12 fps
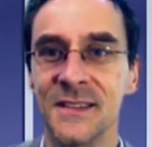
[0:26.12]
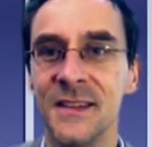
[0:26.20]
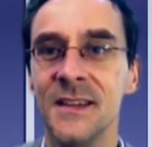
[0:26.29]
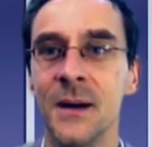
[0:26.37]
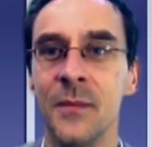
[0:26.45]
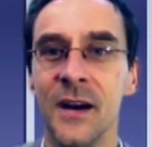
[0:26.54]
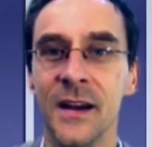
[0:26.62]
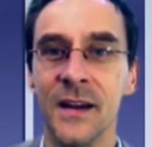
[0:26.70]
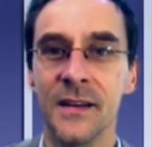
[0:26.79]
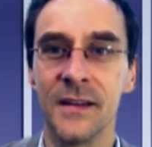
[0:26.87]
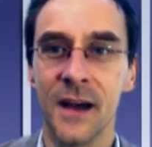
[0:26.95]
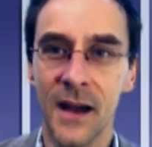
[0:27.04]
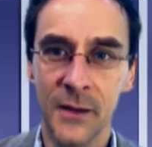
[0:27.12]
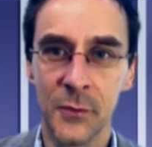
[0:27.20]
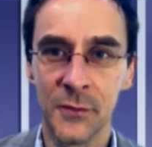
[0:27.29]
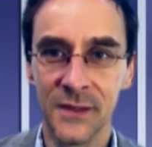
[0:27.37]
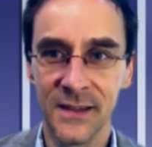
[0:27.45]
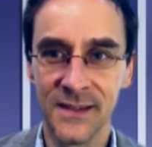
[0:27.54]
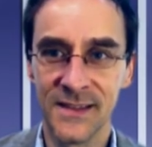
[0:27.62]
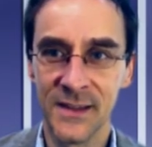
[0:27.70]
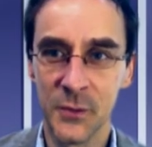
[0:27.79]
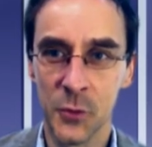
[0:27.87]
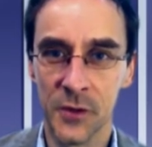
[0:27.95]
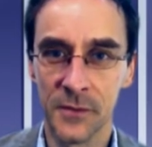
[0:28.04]
Niederbayern in 100
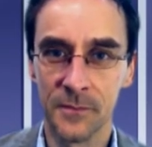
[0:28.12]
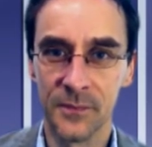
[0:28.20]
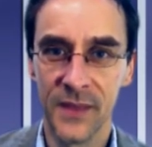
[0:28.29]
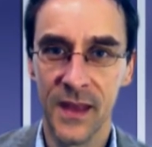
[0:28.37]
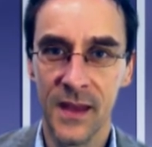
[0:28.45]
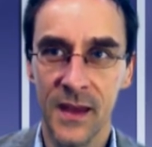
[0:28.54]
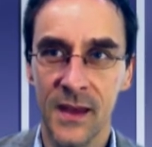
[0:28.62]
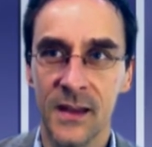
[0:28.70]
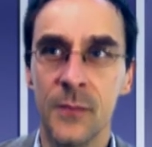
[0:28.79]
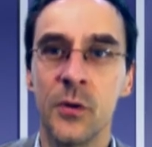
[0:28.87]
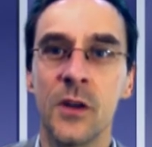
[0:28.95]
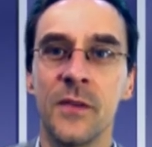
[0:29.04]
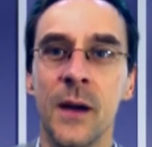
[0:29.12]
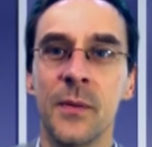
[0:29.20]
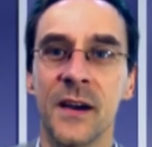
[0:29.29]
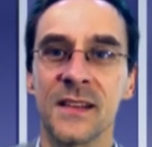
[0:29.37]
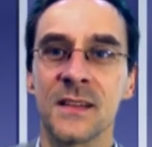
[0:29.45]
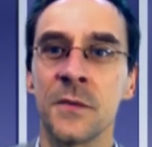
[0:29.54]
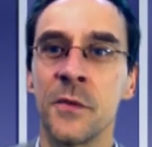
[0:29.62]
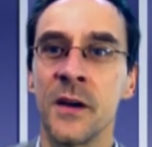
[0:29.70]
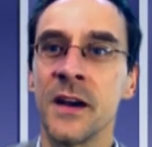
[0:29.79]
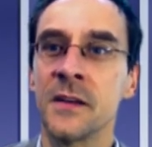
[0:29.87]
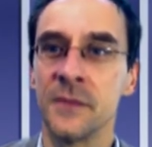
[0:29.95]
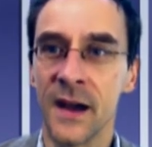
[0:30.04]
Sekunden. Die Boulevardpresse
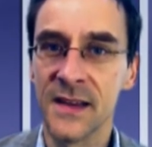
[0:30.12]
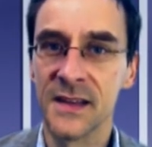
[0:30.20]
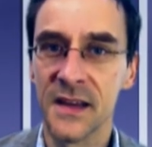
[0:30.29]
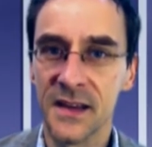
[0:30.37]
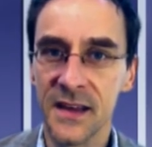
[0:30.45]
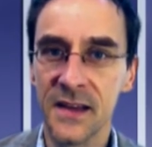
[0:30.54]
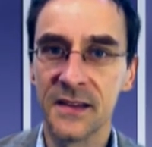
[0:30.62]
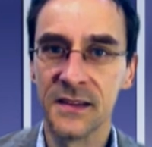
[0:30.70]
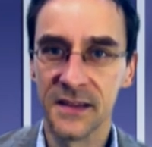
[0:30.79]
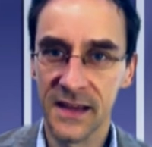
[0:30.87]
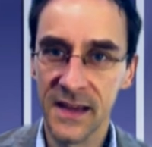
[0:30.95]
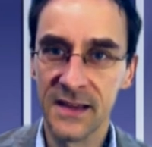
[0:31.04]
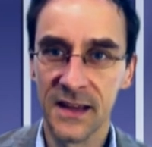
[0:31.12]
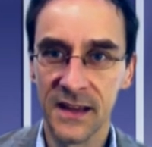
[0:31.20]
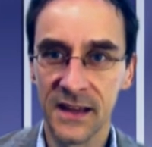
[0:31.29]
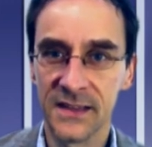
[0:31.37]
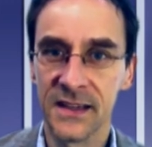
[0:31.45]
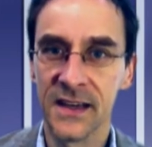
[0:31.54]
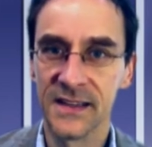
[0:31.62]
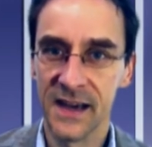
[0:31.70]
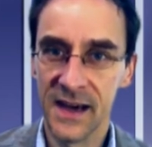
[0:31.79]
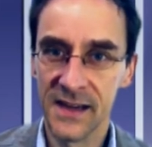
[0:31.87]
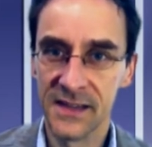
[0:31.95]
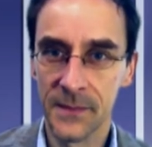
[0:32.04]
feuert weiter gegen den Regner Landrat
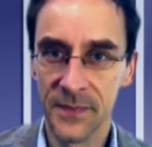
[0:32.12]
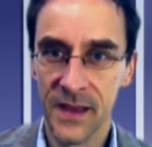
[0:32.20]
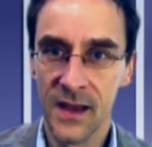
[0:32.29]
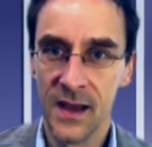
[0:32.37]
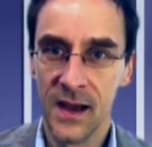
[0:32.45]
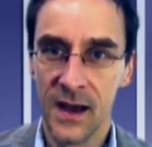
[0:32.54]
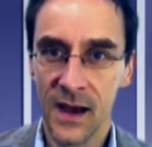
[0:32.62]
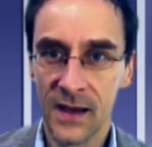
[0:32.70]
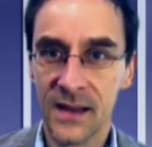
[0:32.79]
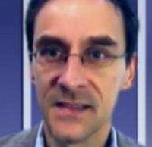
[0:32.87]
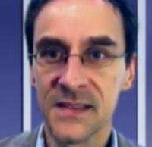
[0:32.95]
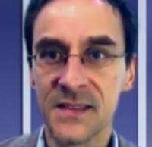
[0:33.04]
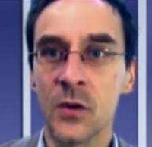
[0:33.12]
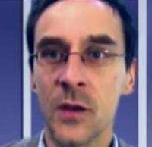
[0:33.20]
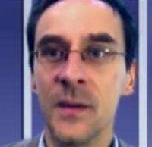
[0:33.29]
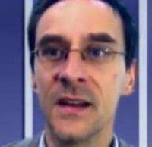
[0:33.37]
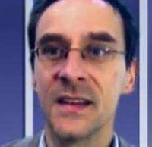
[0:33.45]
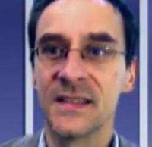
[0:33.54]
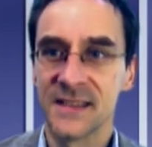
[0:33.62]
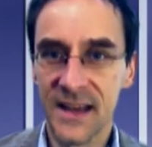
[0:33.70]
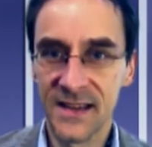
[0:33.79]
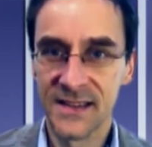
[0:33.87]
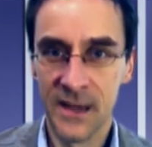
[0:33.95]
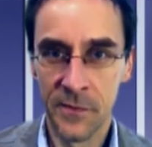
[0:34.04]
Adam. Anlass ist noch immer die
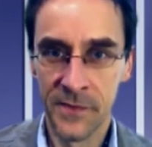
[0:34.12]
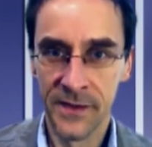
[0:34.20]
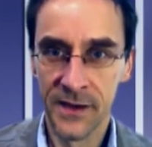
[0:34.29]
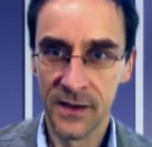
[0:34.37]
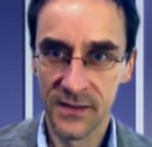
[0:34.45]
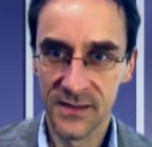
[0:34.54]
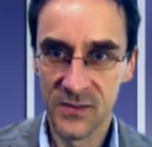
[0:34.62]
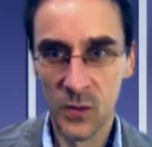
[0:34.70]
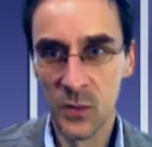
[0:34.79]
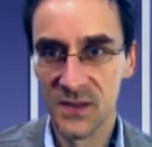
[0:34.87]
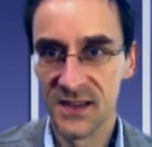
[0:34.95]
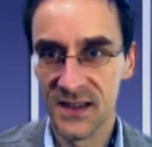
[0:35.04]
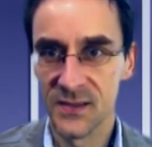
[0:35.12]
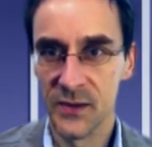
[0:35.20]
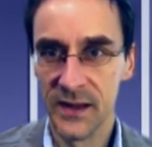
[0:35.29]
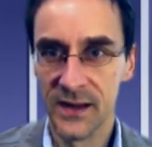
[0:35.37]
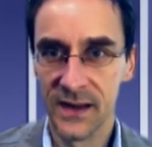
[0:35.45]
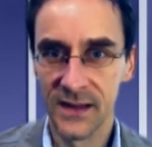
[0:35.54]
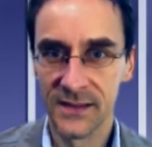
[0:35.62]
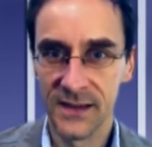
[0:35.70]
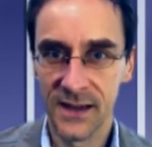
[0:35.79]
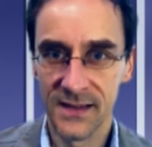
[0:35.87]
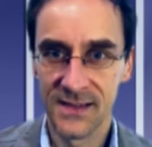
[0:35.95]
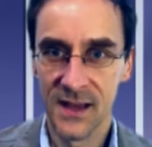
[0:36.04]
Sexaffäre des homosexuellen
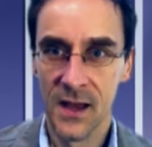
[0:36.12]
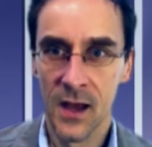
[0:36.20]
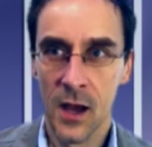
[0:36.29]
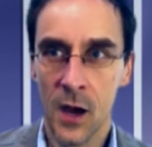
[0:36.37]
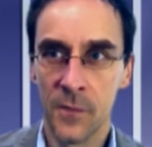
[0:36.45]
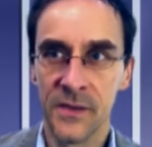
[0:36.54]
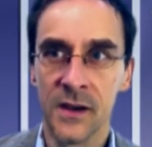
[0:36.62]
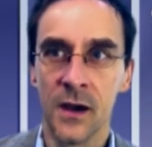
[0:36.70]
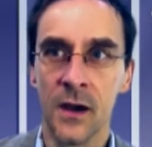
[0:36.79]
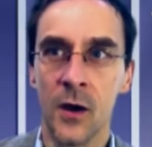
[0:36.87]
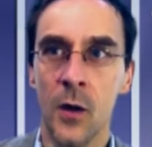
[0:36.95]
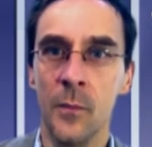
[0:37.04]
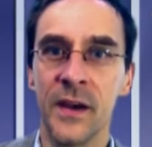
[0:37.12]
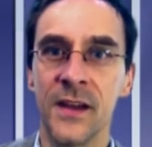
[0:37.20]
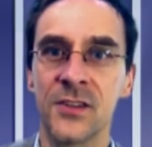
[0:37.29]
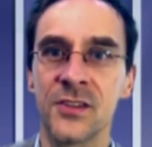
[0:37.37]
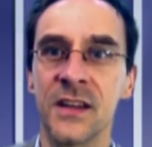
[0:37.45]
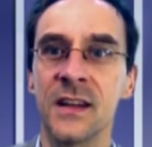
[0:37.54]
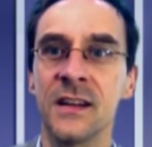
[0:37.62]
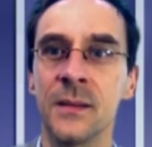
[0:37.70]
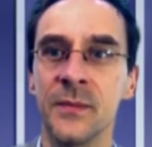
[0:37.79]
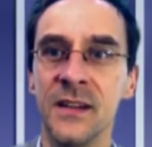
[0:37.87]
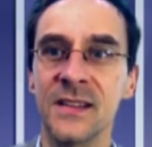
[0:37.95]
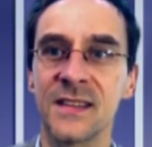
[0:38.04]
Landrats. Auf ihrer Homepage titelt die
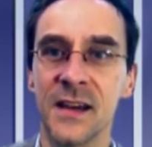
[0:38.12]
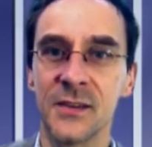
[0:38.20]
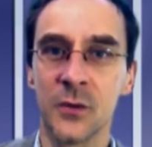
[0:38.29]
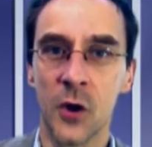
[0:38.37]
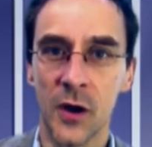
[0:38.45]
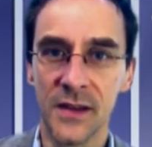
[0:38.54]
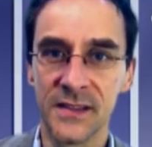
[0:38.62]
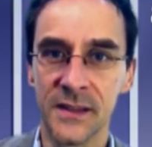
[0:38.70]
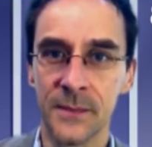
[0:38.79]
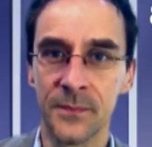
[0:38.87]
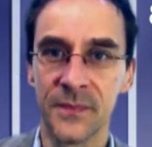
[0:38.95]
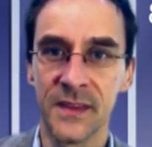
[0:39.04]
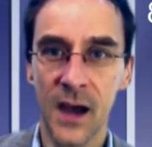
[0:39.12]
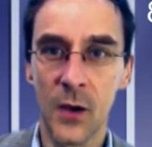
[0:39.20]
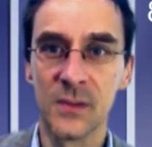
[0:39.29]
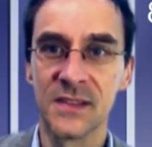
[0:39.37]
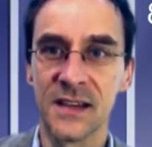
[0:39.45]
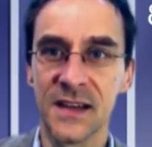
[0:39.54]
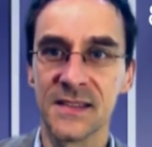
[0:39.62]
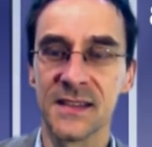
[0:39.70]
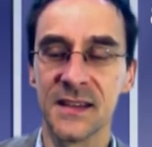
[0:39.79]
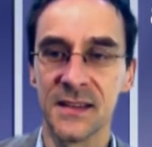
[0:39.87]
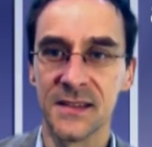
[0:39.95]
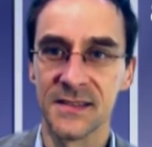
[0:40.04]
Bildzeitung heute Die
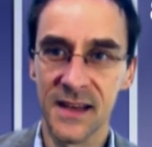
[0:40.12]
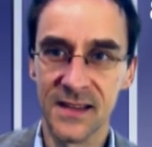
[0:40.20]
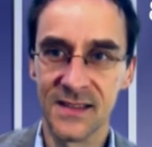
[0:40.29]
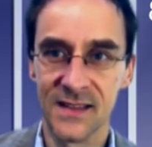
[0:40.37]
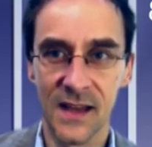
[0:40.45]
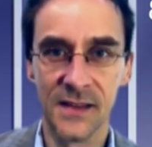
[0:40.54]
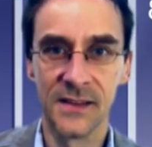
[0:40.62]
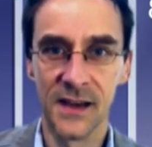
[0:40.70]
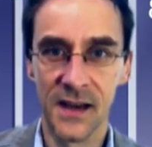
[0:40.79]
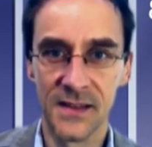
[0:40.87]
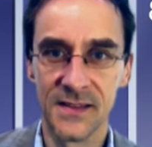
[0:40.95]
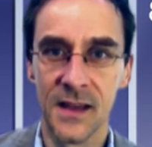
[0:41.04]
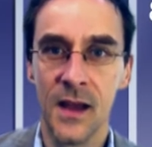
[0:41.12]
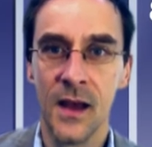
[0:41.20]
Ausraster des Sexlandrats.